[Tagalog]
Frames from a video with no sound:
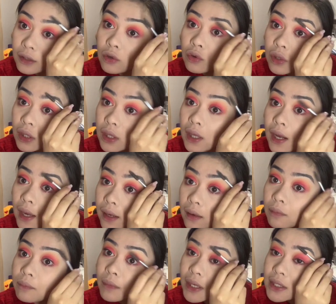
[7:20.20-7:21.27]
yung kilay
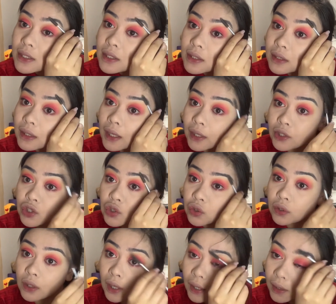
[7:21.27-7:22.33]
mas
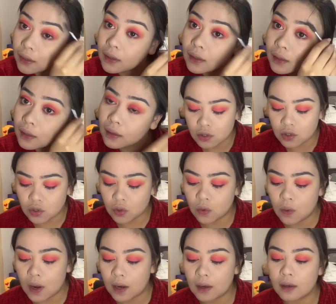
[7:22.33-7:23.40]
natural.
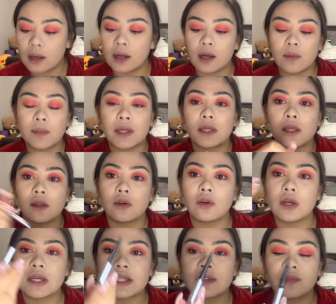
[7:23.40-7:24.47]
So, ang gagamitin ko
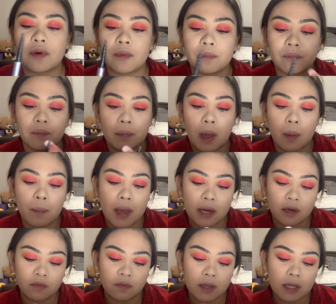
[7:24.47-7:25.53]
is from uh,
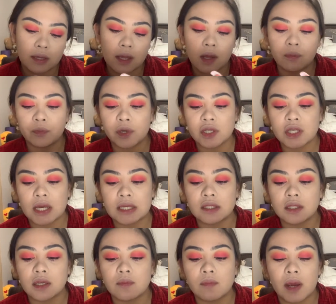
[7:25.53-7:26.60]
Benefit, ang
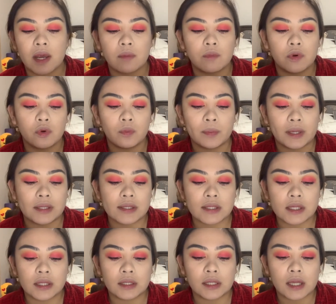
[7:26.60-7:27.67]
precisely my brow
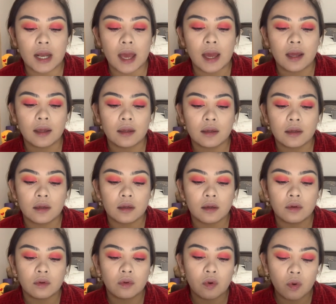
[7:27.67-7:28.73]
pencil nila.
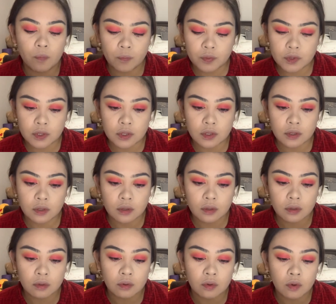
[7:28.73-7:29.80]
Oops!
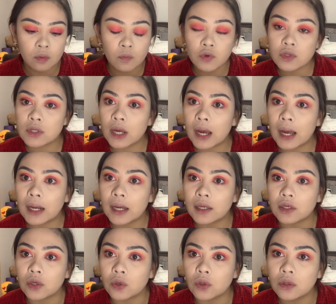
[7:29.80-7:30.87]
Ubus na
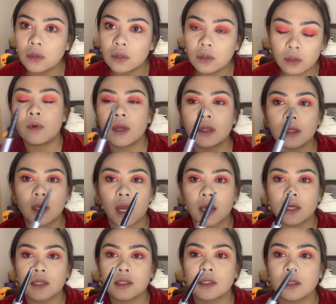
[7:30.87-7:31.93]
kagad yon Wait
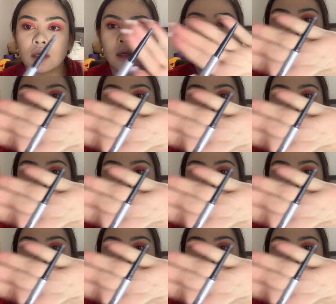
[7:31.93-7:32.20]
guys.